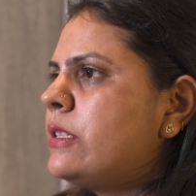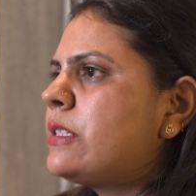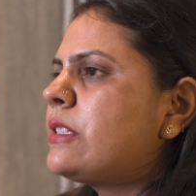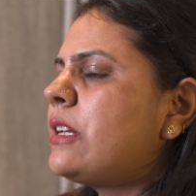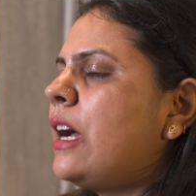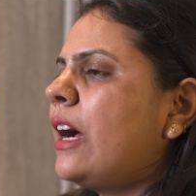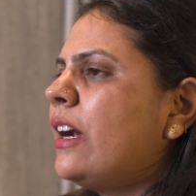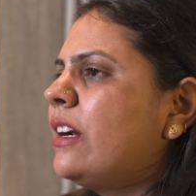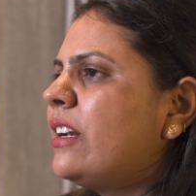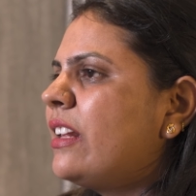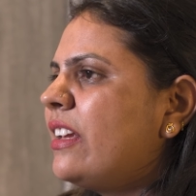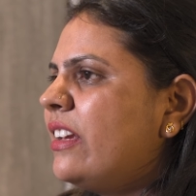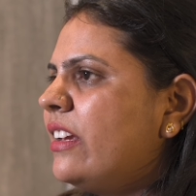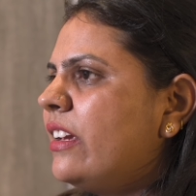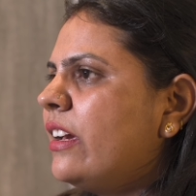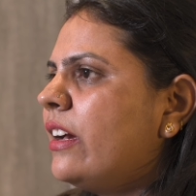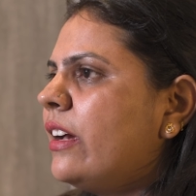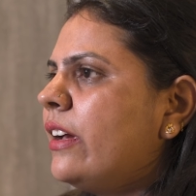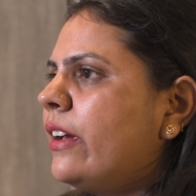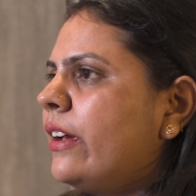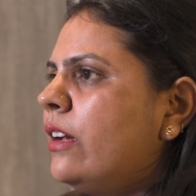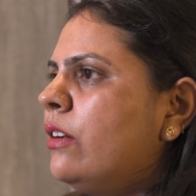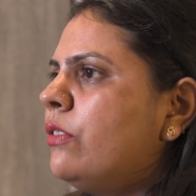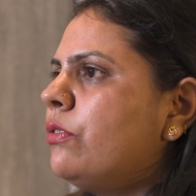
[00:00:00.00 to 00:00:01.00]
स्टार्ट
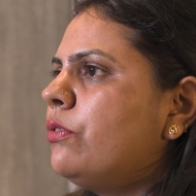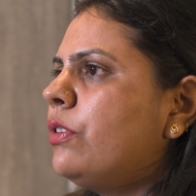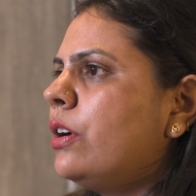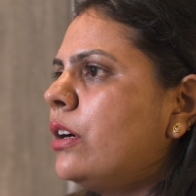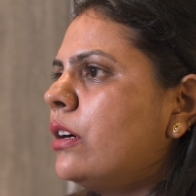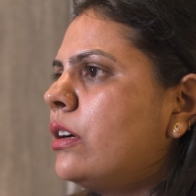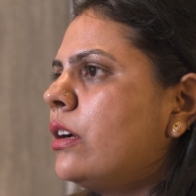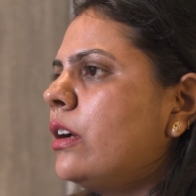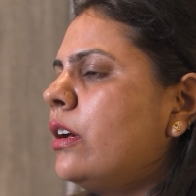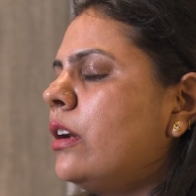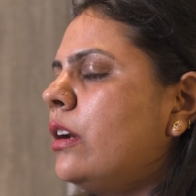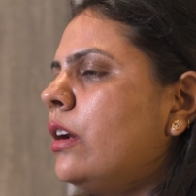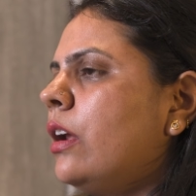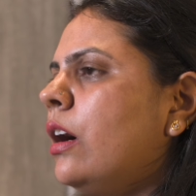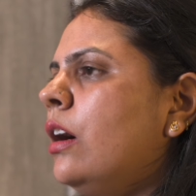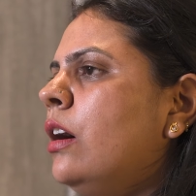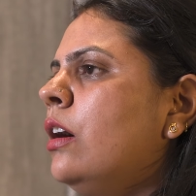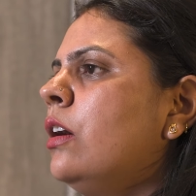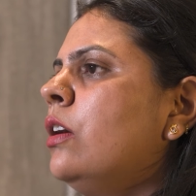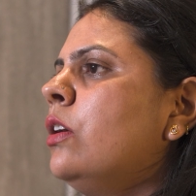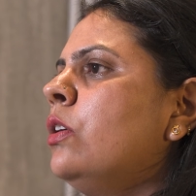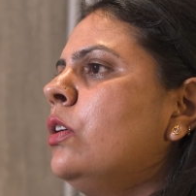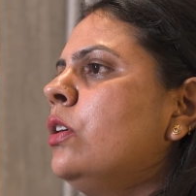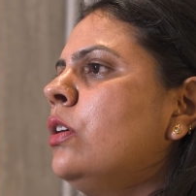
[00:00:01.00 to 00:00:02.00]
किया है वर्क करना
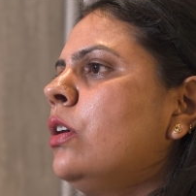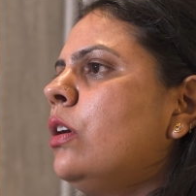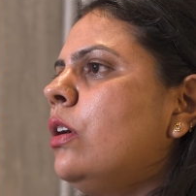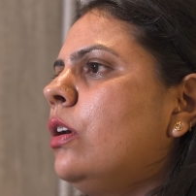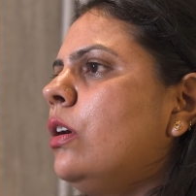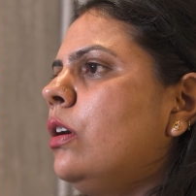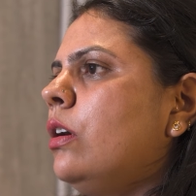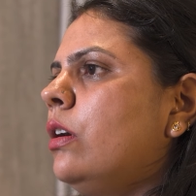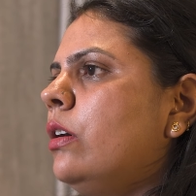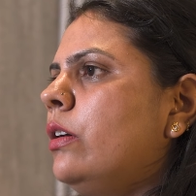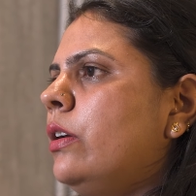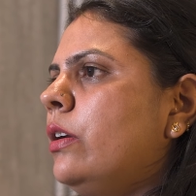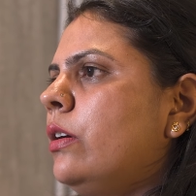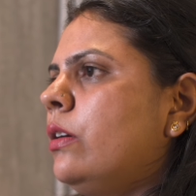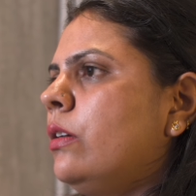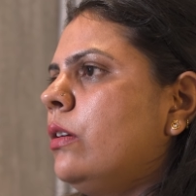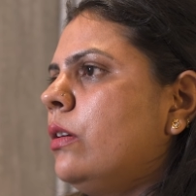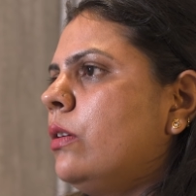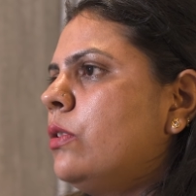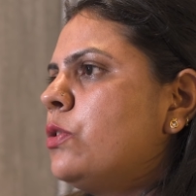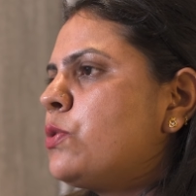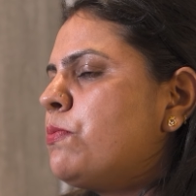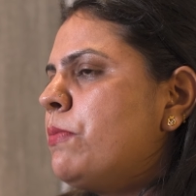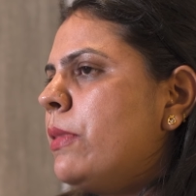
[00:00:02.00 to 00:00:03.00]
और
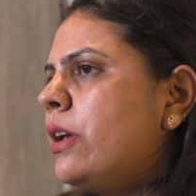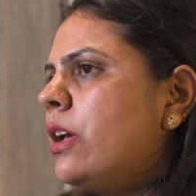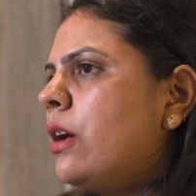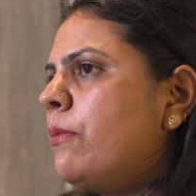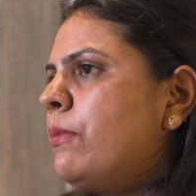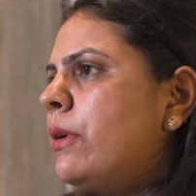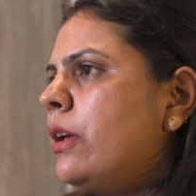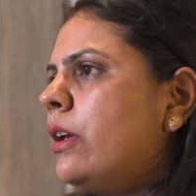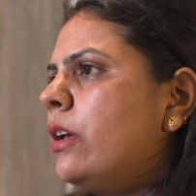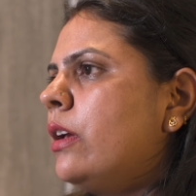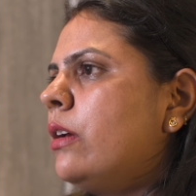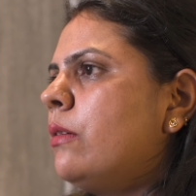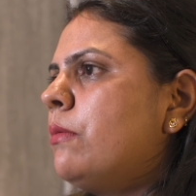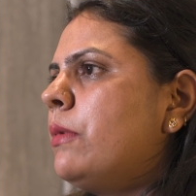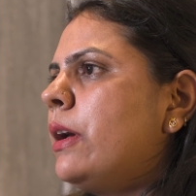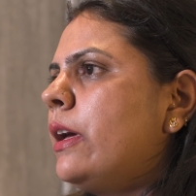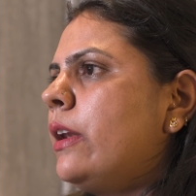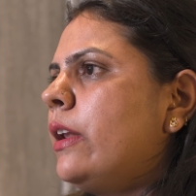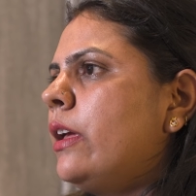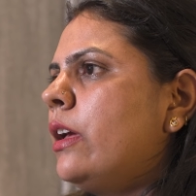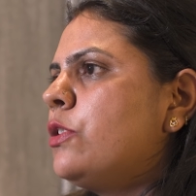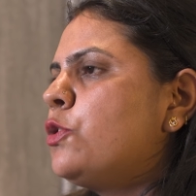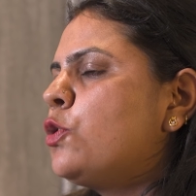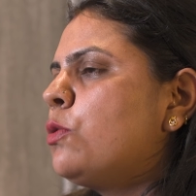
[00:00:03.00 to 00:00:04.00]
uh, उसमें अभी
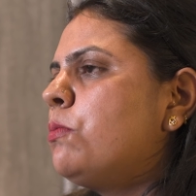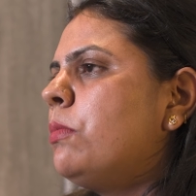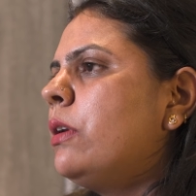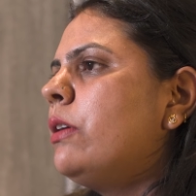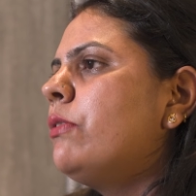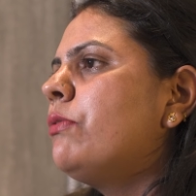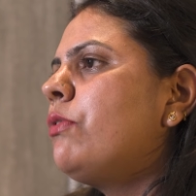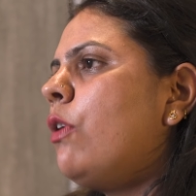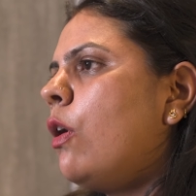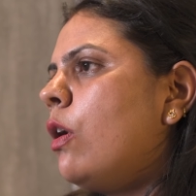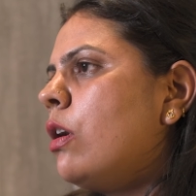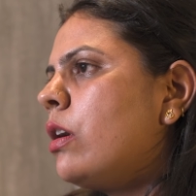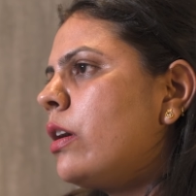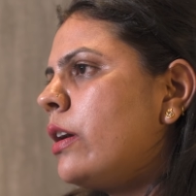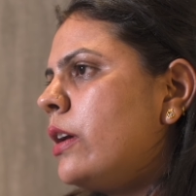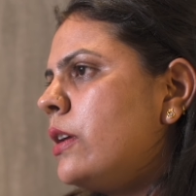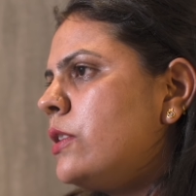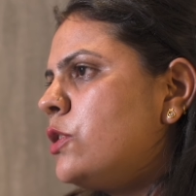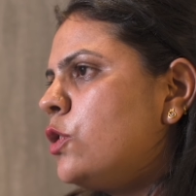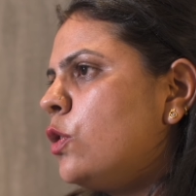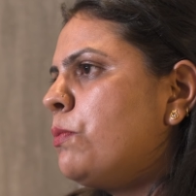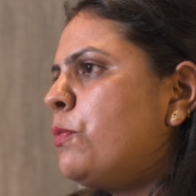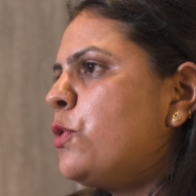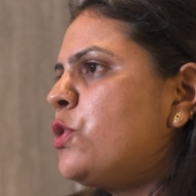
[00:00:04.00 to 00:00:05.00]
मैंने जुबली वर्क
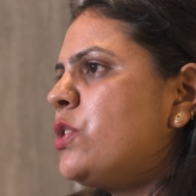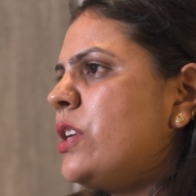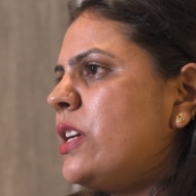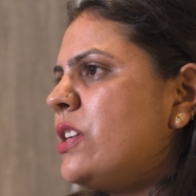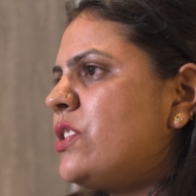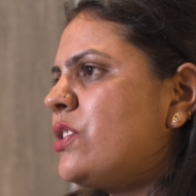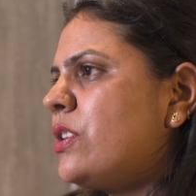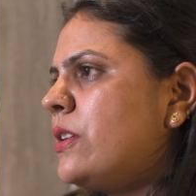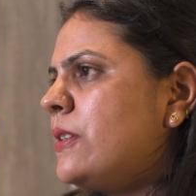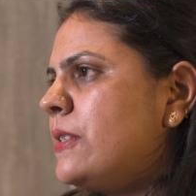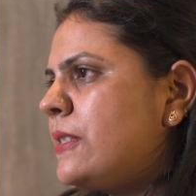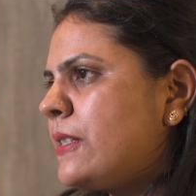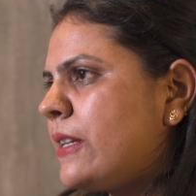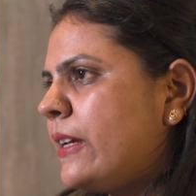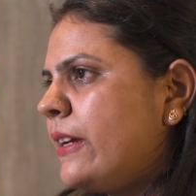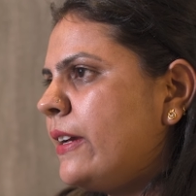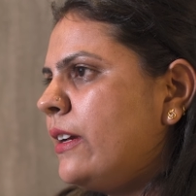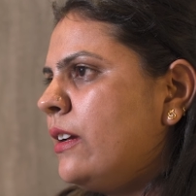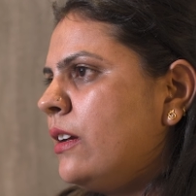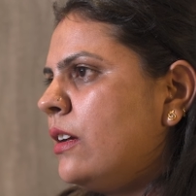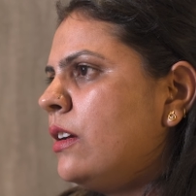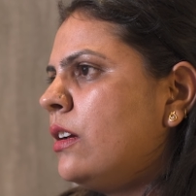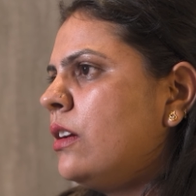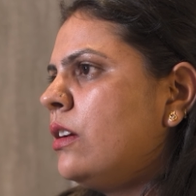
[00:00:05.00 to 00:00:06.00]
की जो पोजेशंस
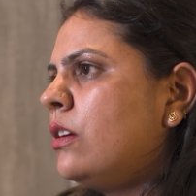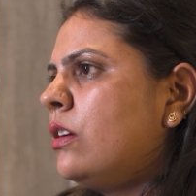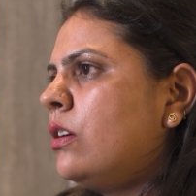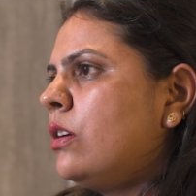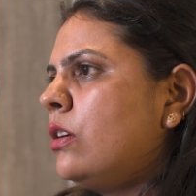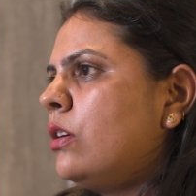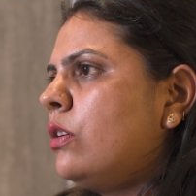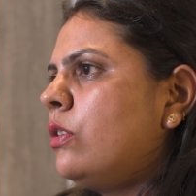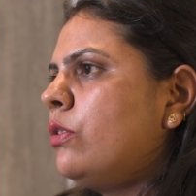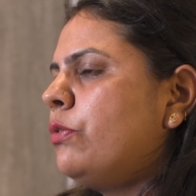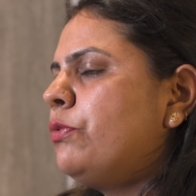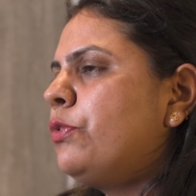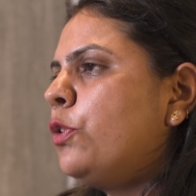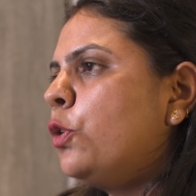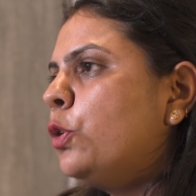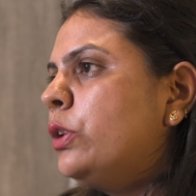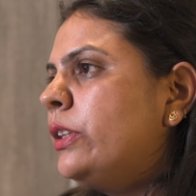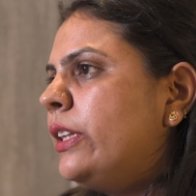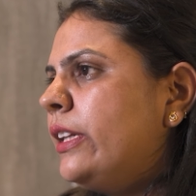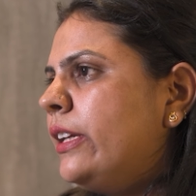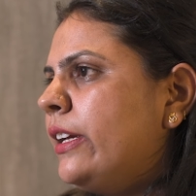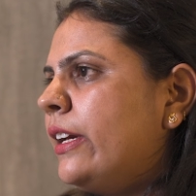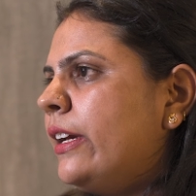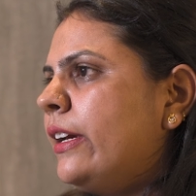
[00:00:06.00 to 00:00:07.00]
हैं वो
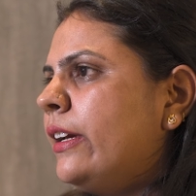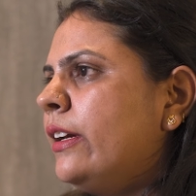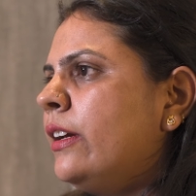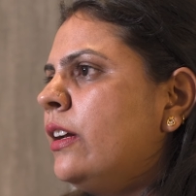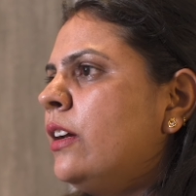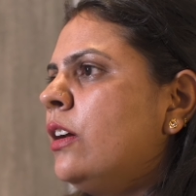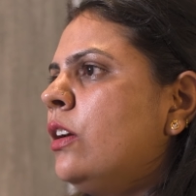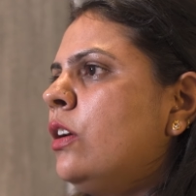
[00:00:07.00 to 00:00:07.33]
दी हैं